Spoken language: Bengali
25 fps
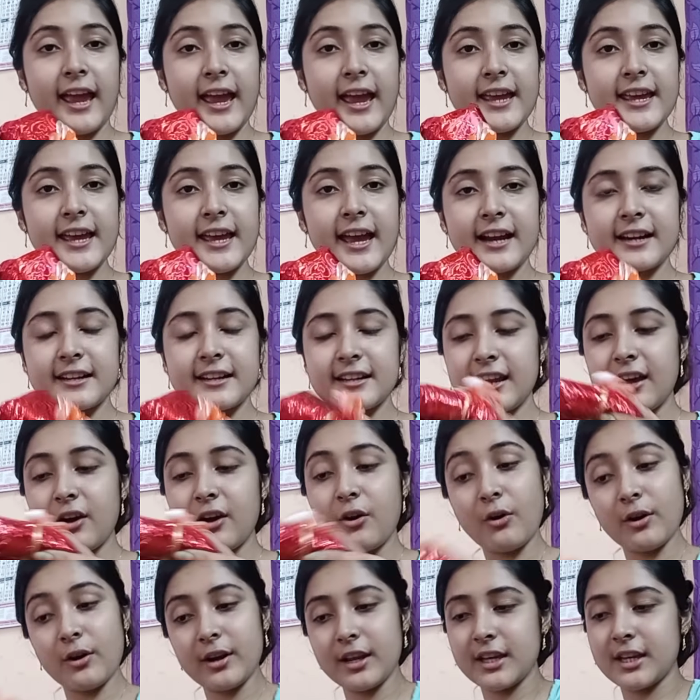এই একটা
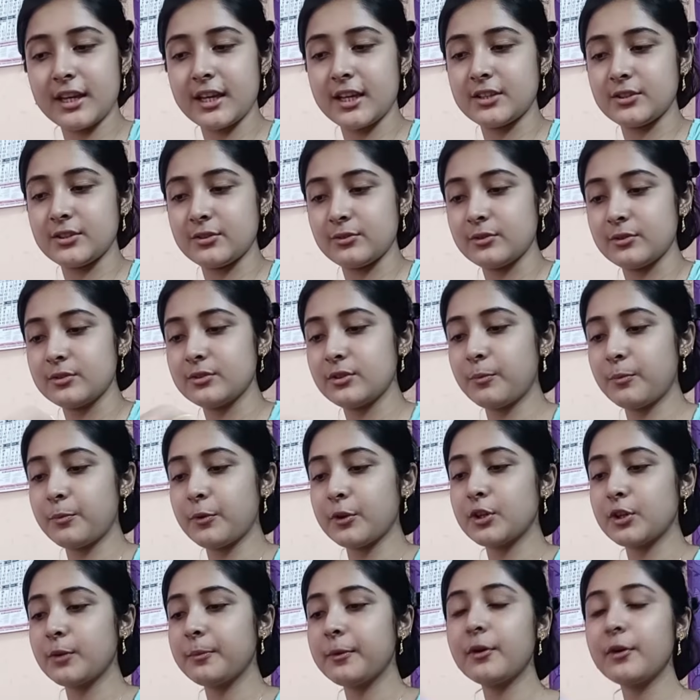অনেক কিছু তো
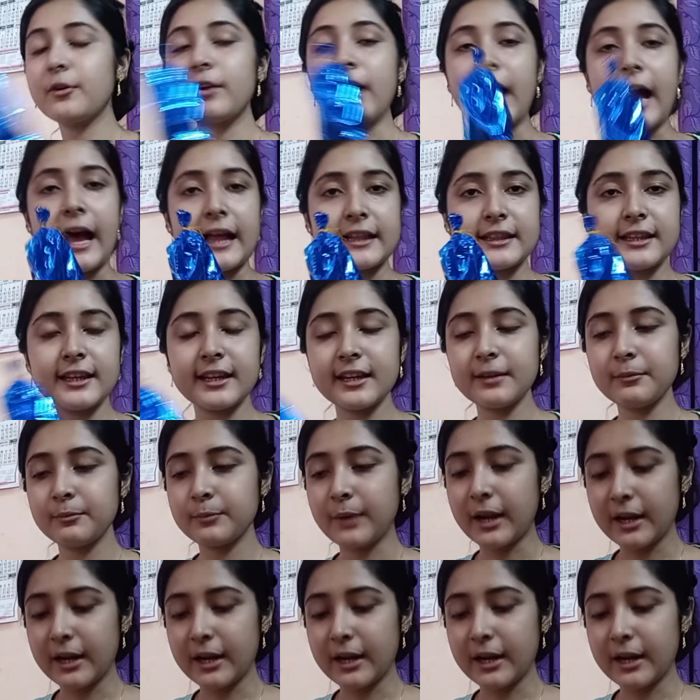প্রথমে ওর হাতের